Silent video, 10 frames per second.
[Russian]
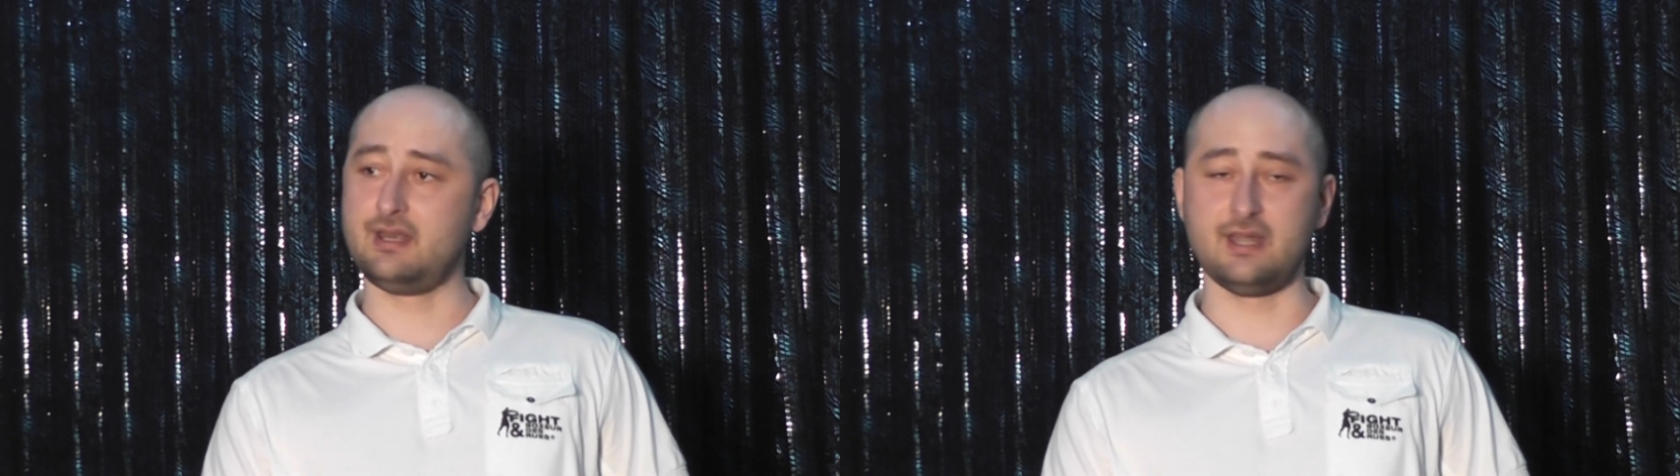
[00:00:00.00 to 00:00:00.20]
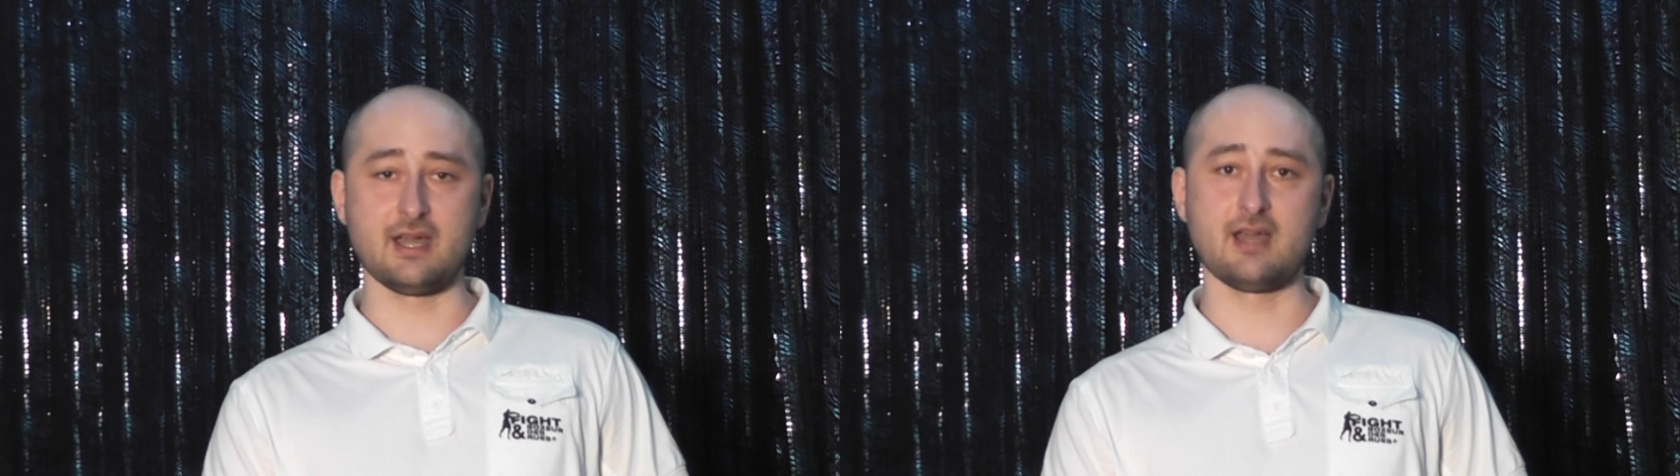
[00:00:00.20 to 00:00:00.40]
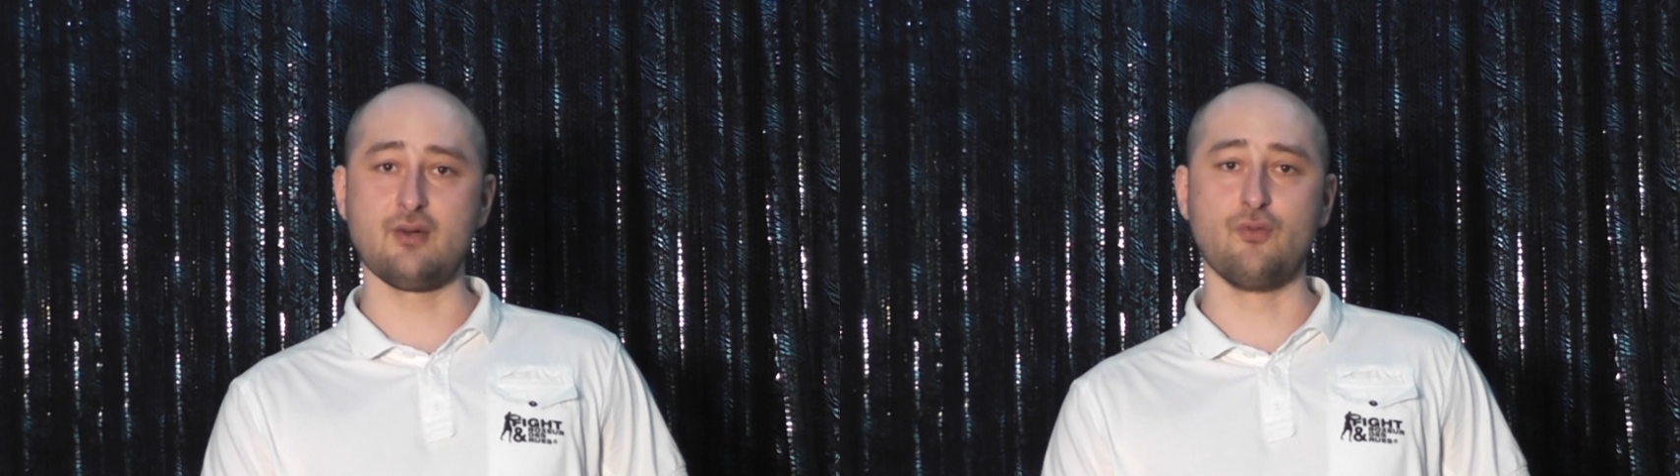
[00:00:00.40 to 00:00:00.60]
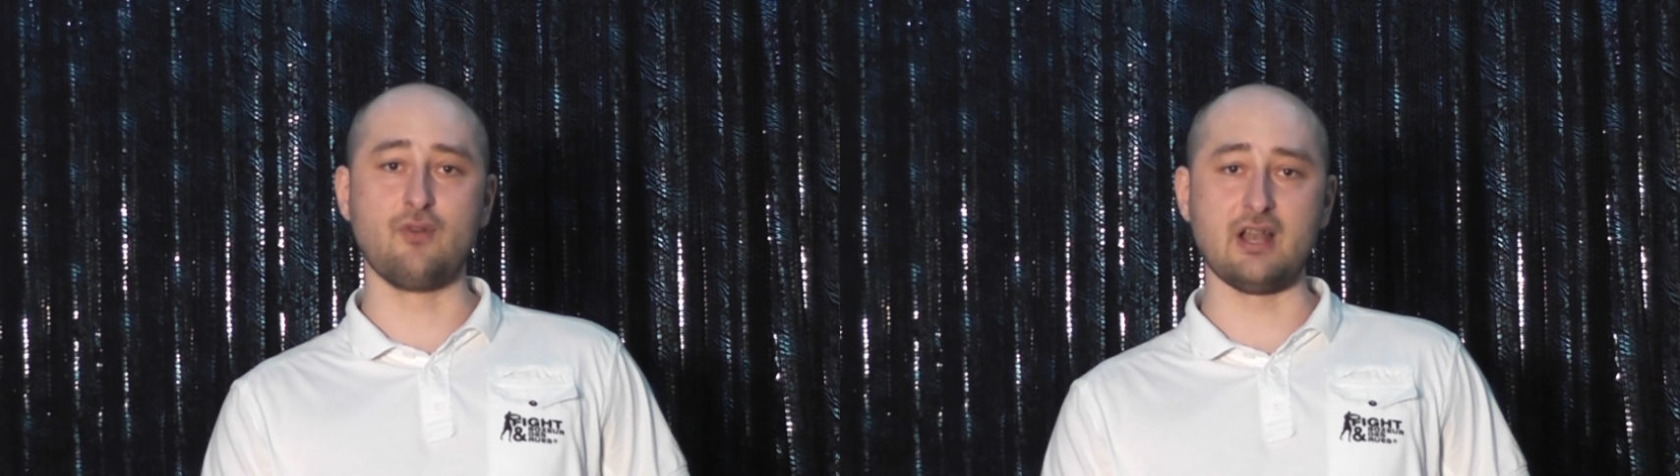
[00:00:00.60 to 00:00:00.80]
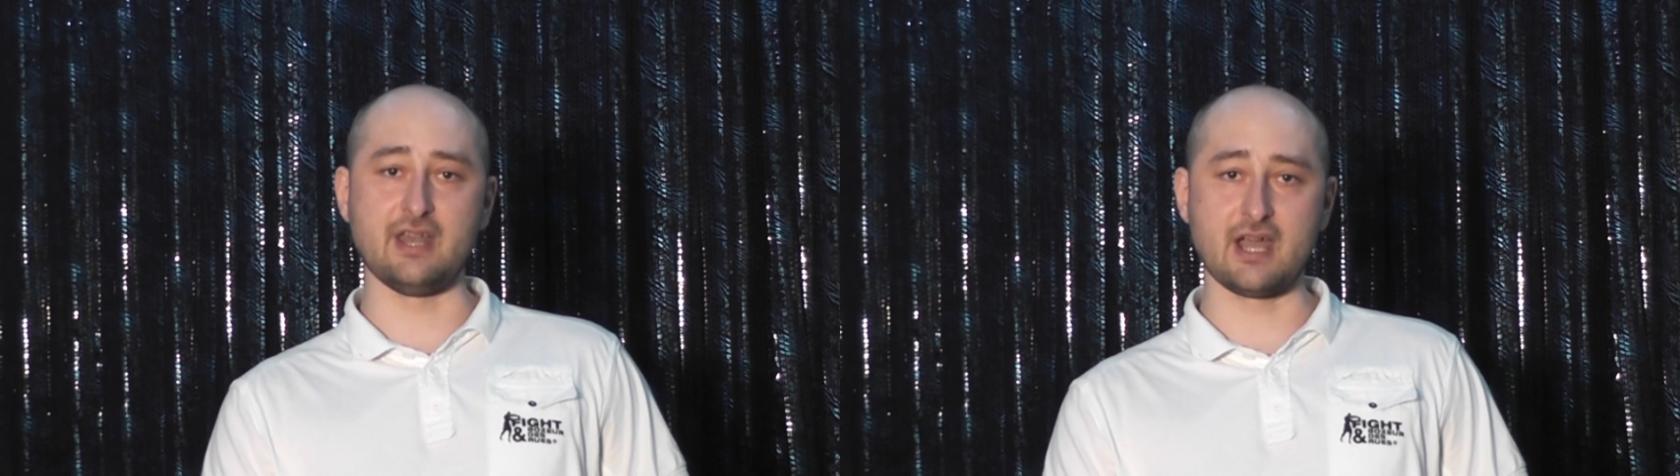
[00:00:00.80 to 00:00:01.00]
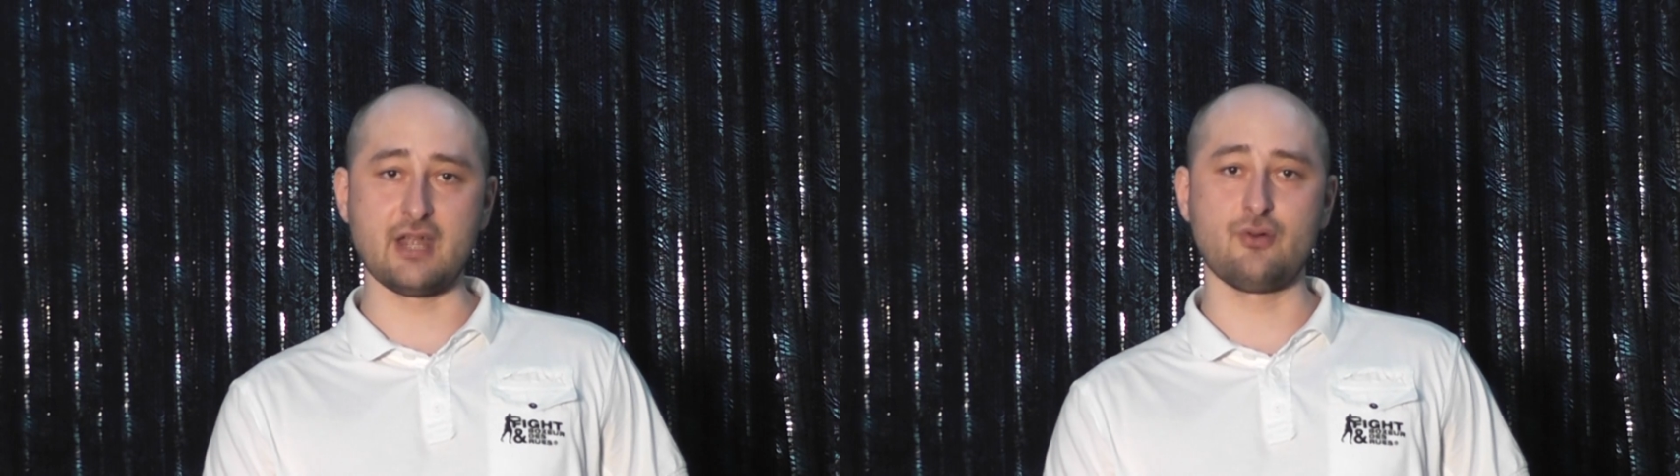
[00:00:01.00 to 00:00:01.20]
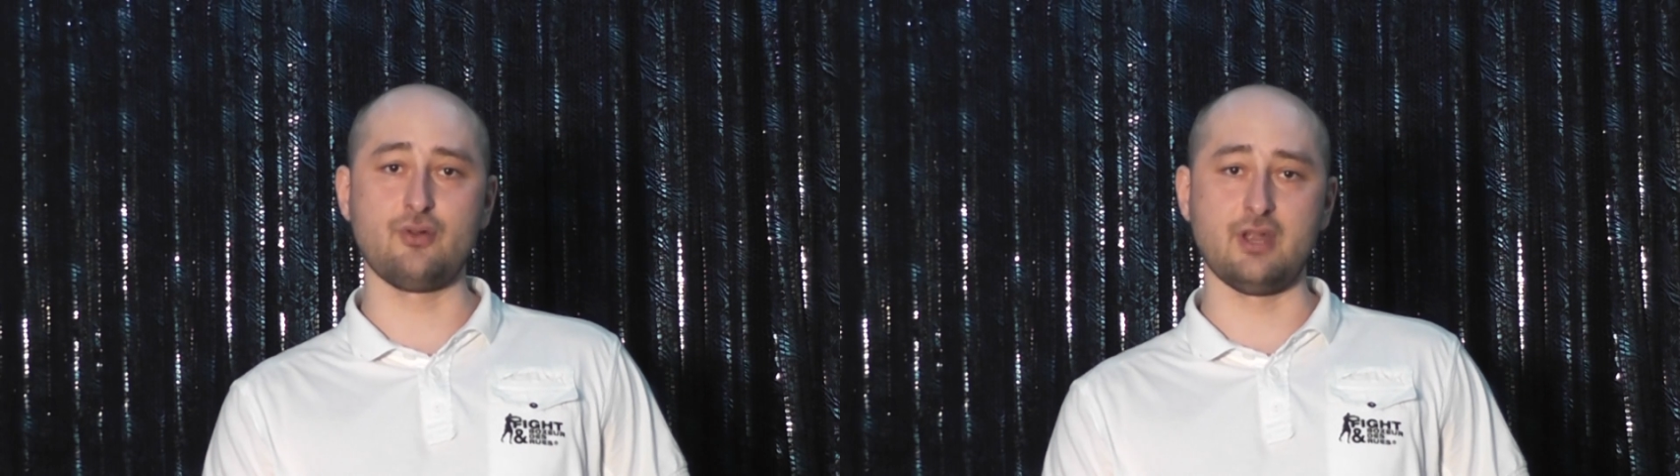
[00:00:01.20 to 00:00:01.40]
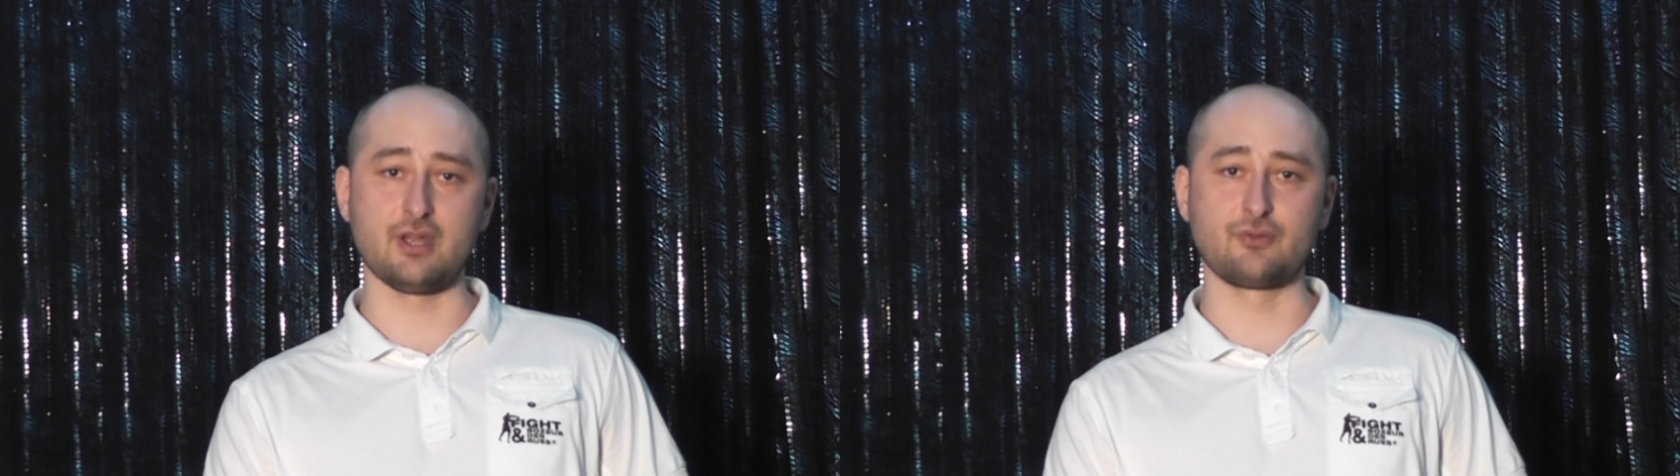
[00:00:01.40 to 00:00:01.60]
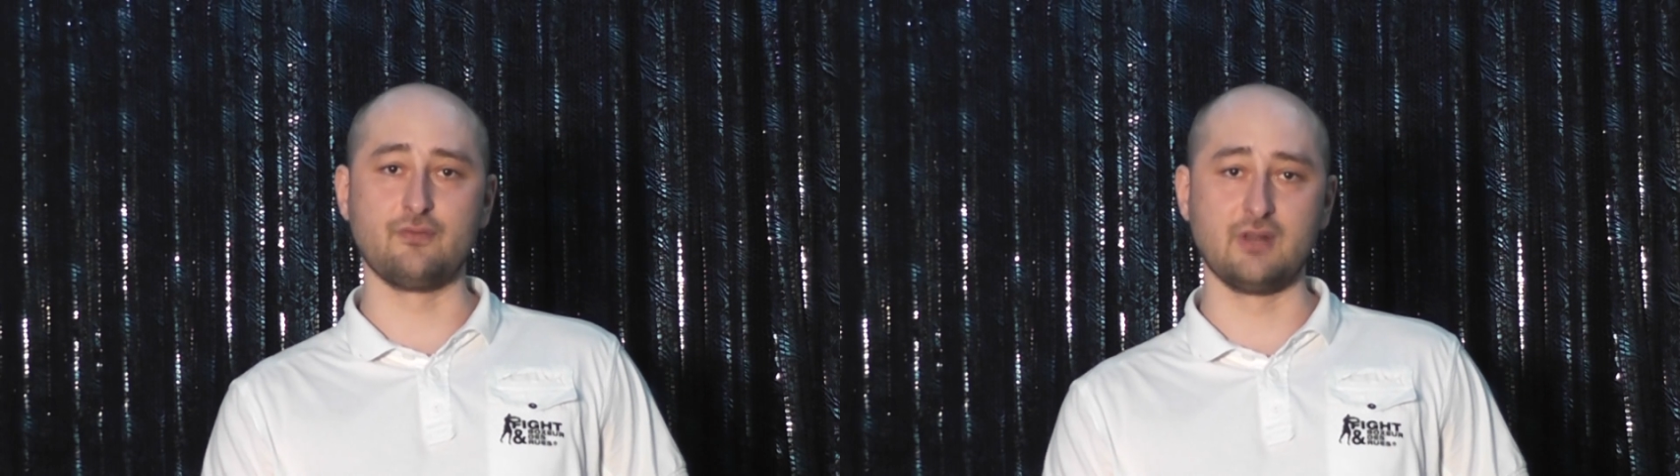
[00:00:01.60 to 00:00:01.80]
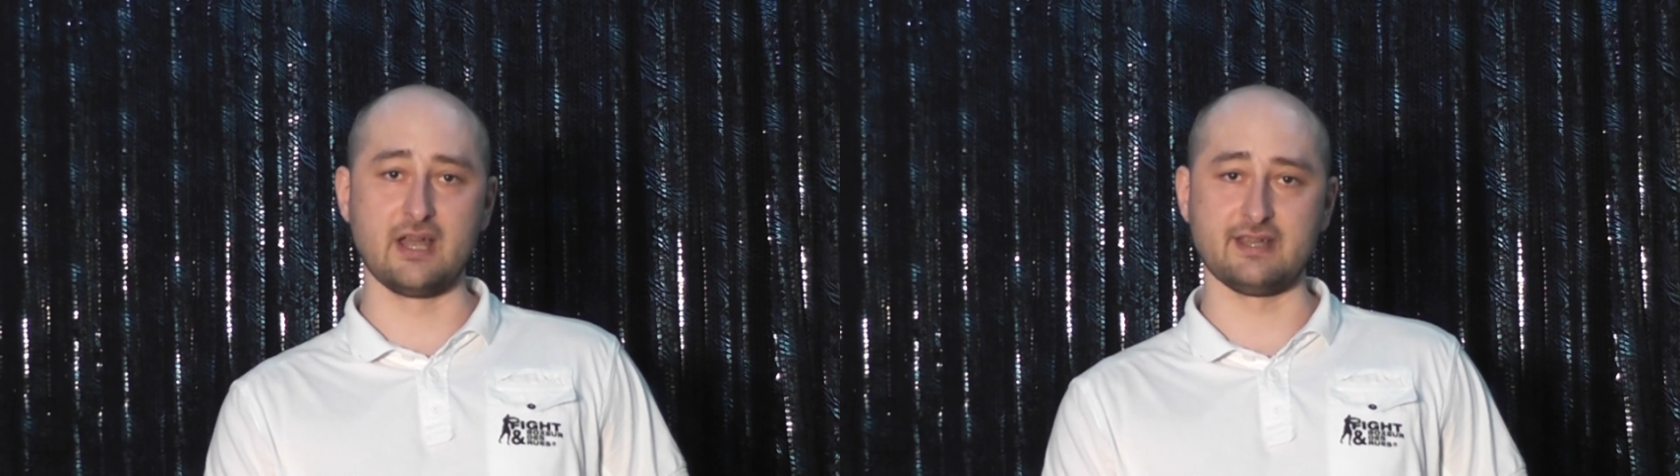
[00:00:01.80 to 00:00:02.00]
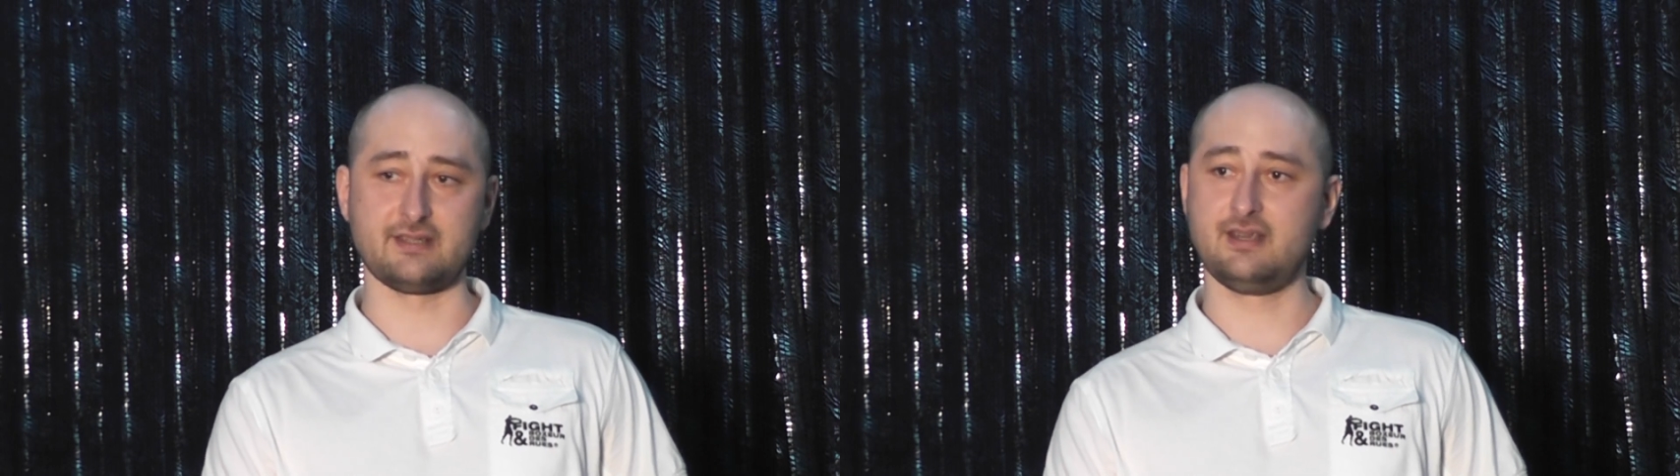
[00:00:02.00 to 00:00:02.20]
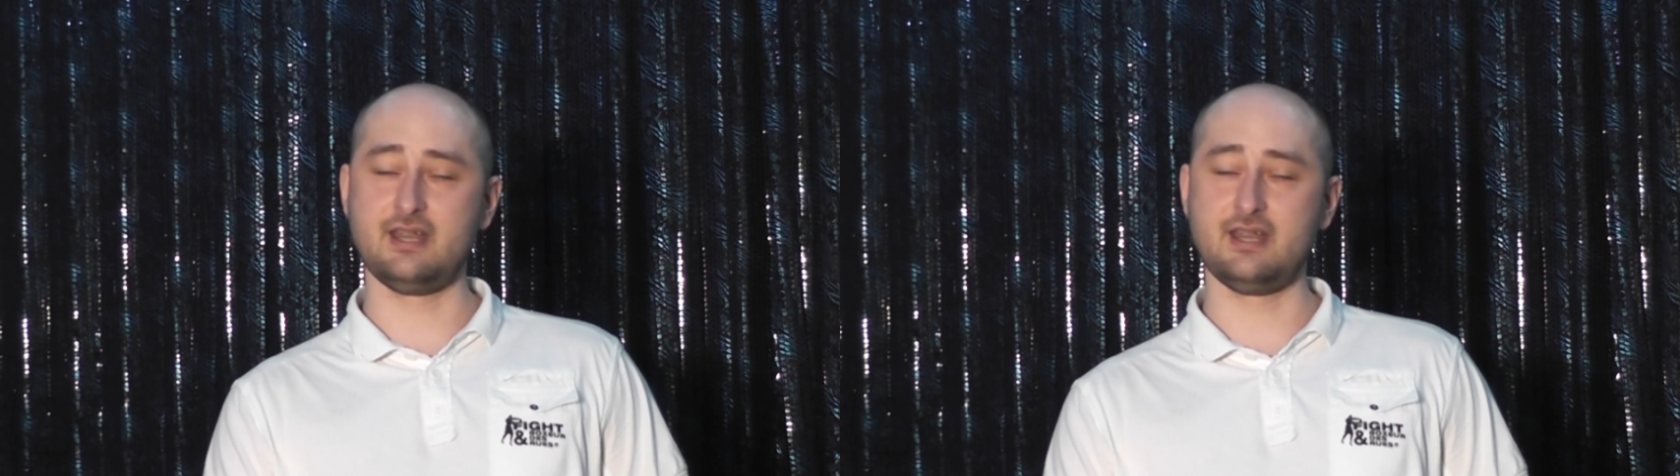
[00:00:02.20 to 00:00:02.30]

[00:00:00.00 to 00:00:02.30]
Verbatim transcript: я увольняю эту власть.